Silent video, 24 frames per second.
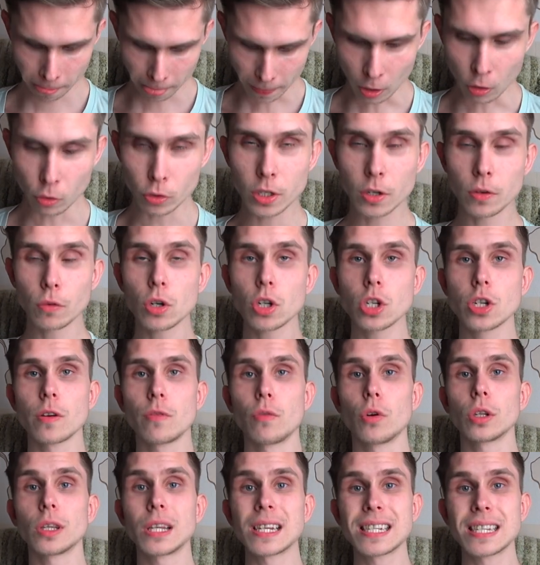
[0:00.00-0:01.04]
у него
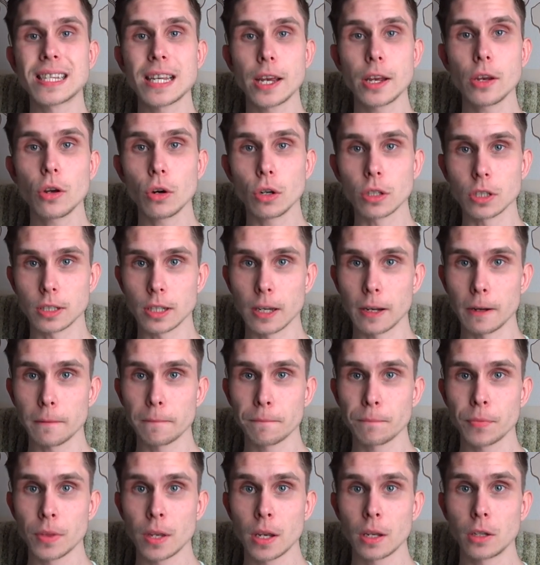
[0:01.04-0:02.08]
живот остается,
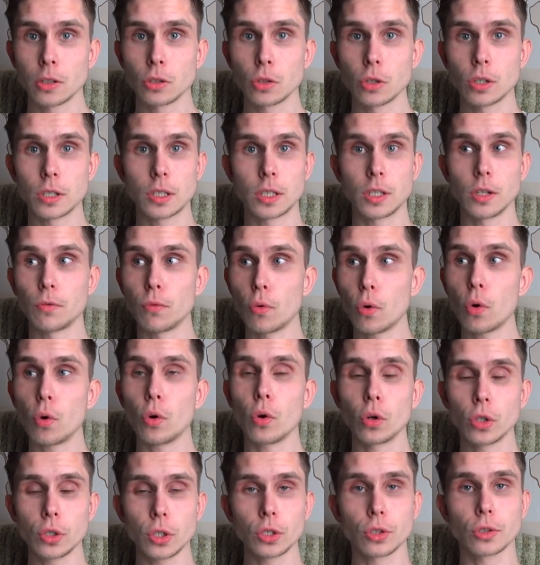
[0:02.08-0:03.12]
то есть его
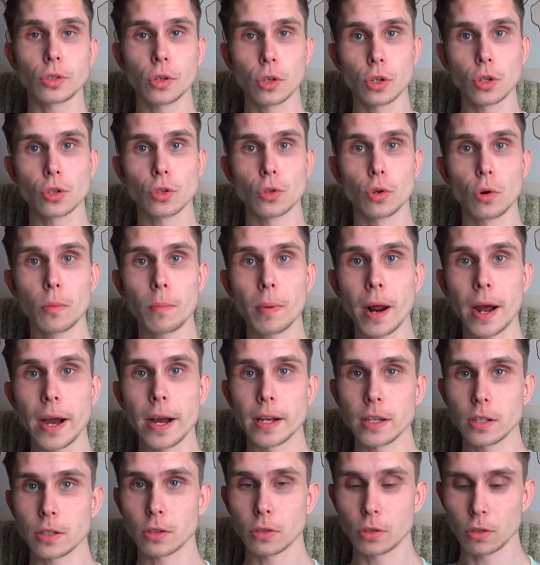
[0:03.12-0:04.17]
очень сложно
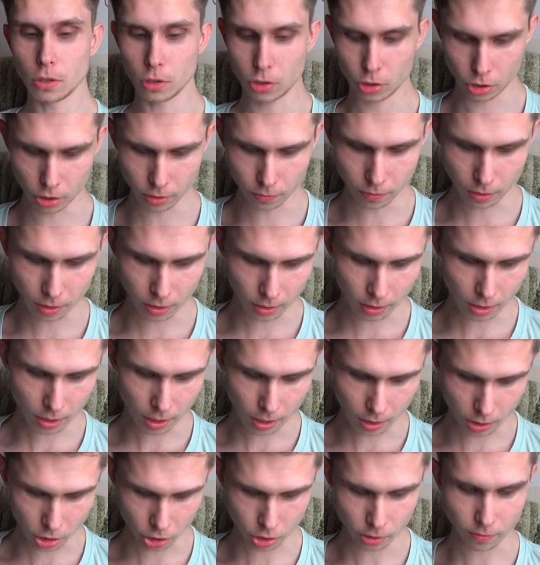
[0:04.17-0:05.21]
убрать. То есть
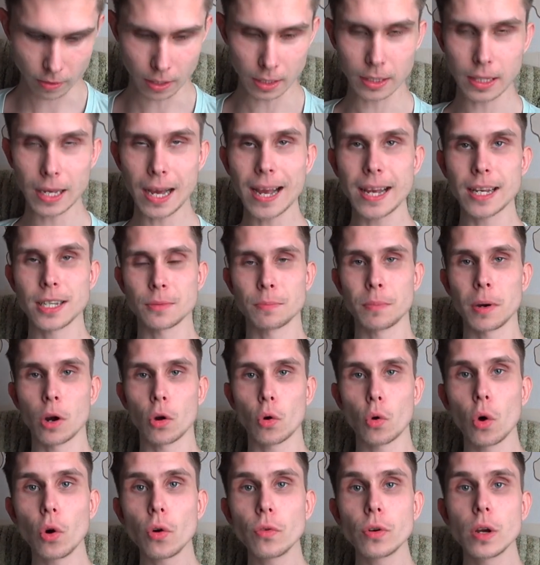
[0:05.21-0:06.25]
живота, живота из
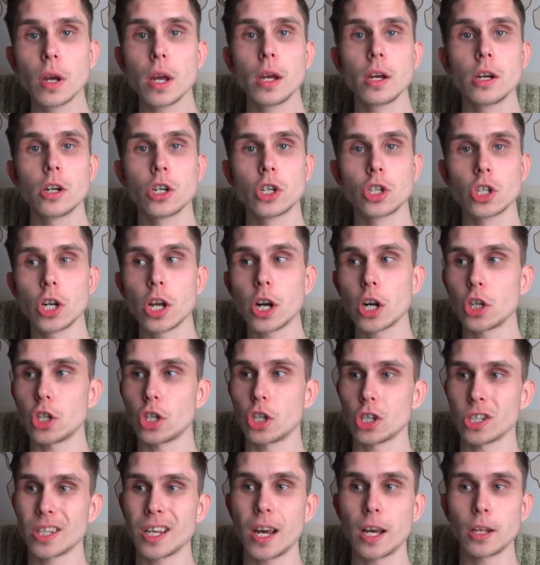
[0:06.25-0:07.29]
боков жир
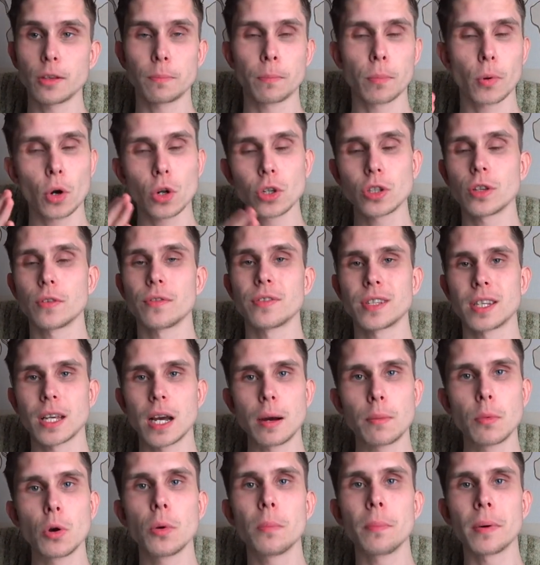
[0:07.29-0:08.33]
исчезает просто в
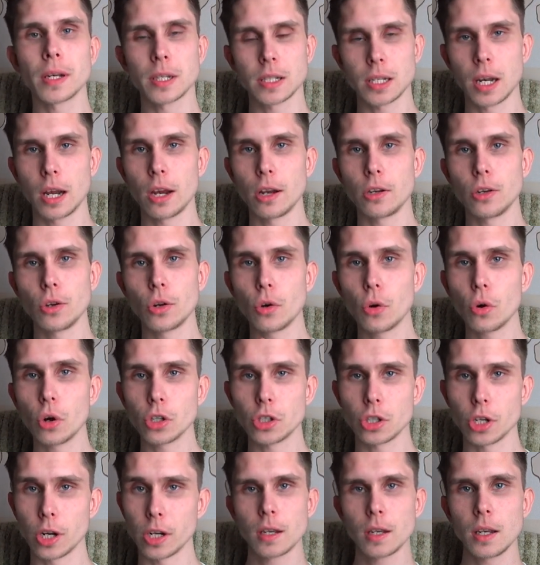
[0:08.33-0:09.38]
самую последнюю
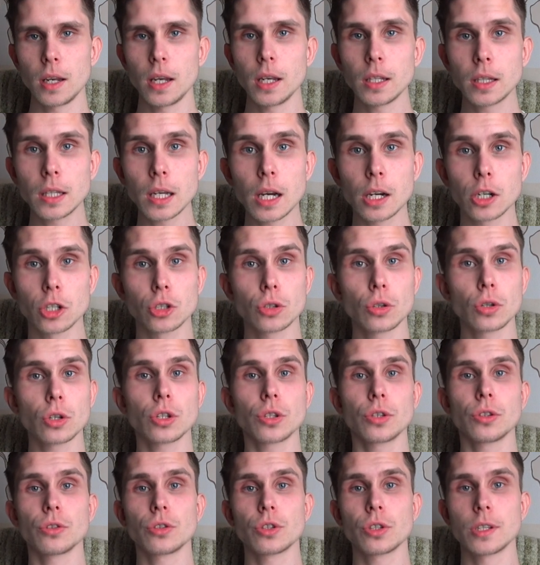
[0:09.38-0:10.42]
очередь. Итак, что же
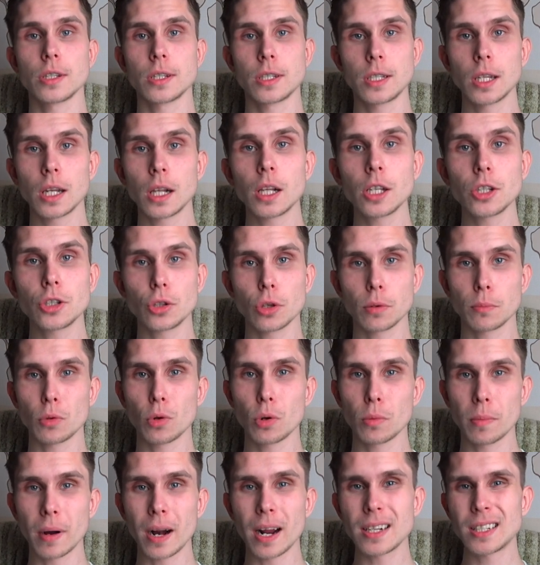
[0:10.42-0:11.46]
нужно сделать, чтобы
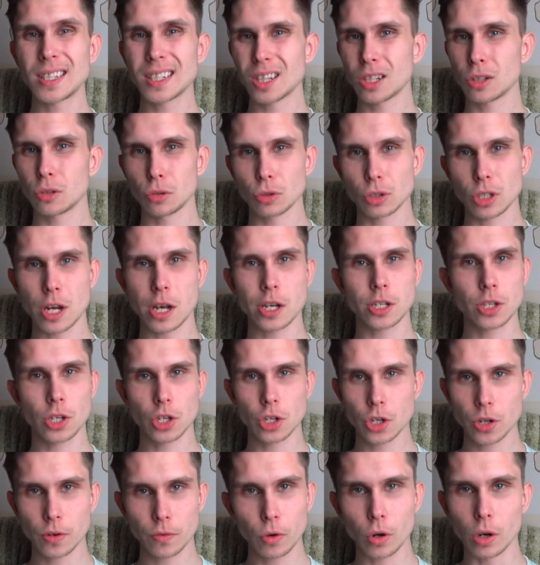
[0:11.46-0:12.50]
убрать этот ужасный
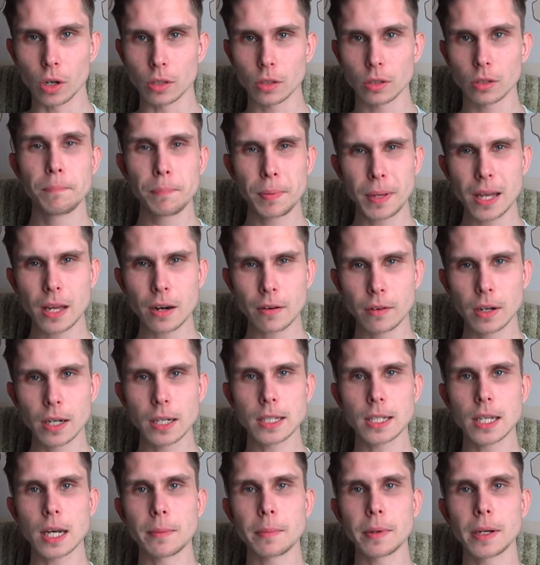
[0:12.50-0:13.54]
живот? Первый и
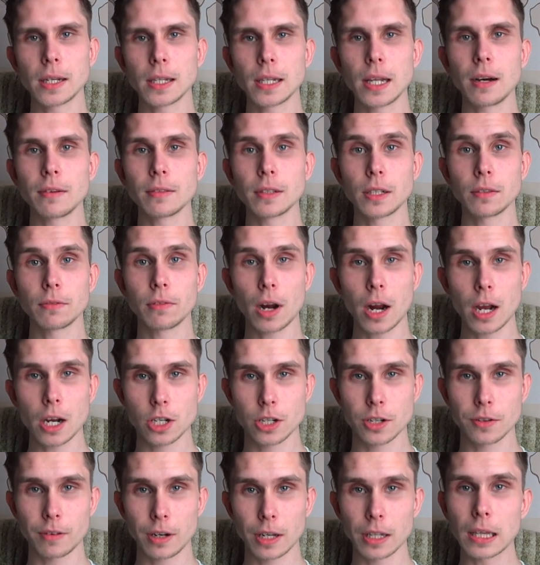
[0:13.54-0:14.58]
самый главный враг
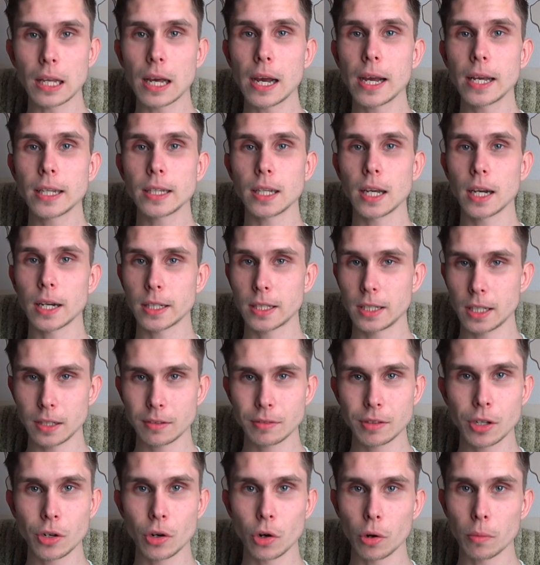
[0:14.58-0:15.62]
живота – это
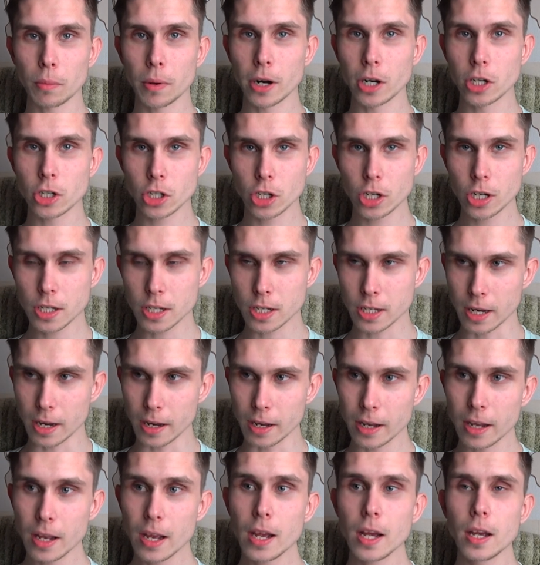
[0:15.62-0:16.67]
активный образ жизни.
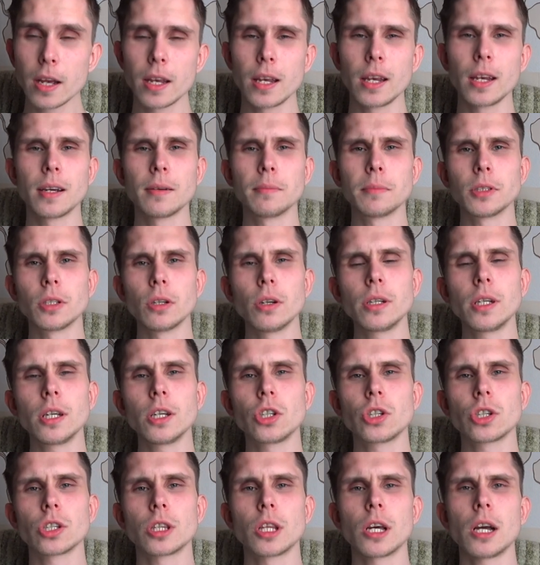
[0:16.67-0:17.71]
И многие
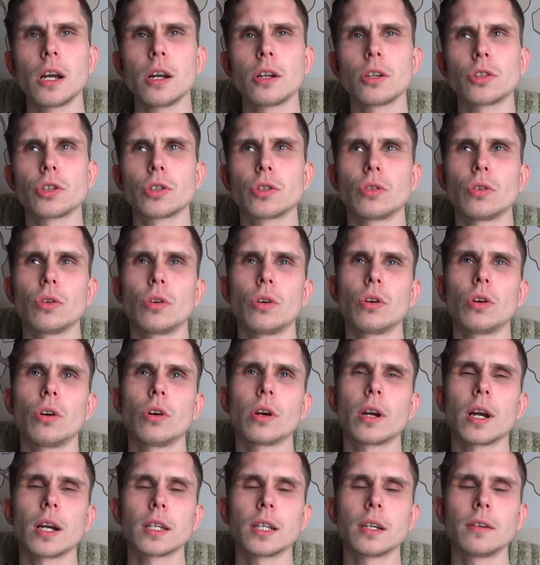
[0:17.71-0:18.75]
считают, что
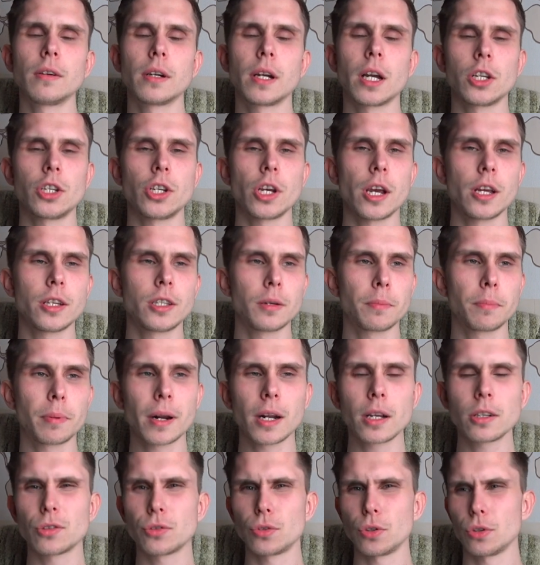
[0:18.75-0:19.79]
когда вы качаете
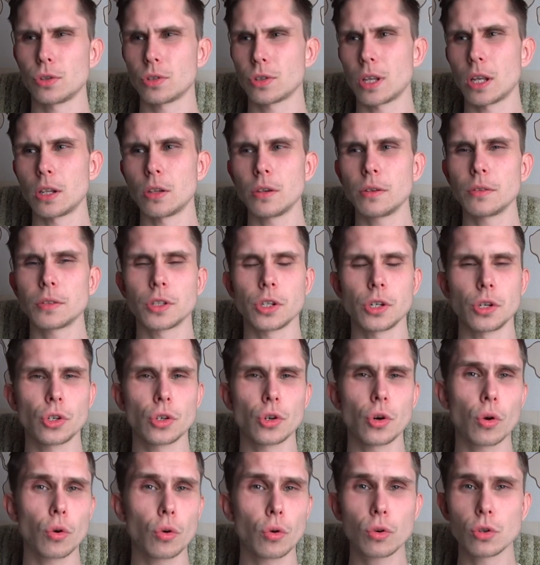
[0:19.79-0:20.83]
пресс, то есть становится
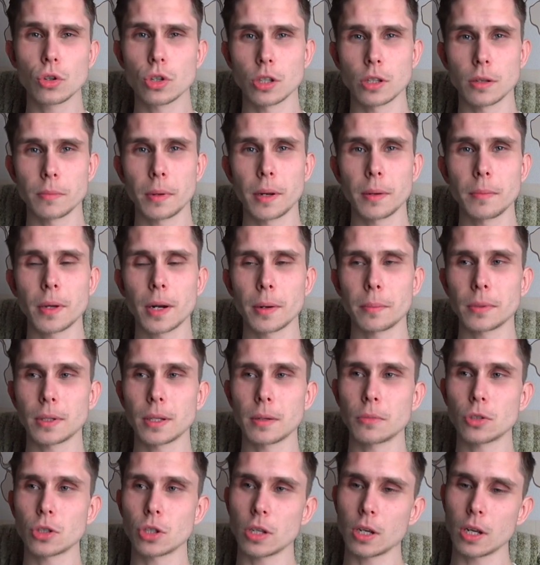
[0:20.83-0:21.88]
еще хуже. Например,
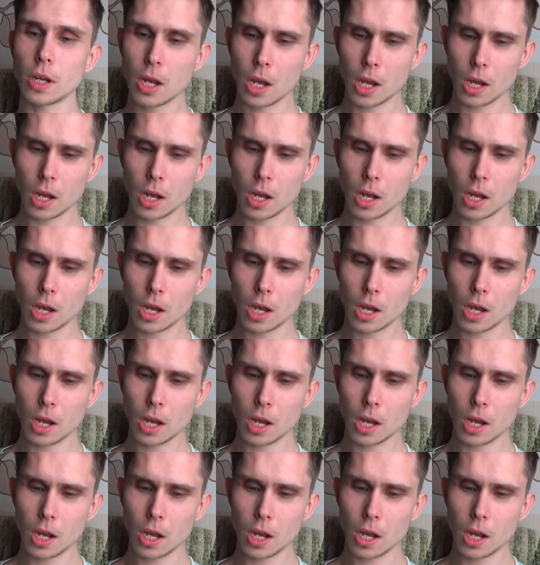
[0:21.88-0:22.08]
потому что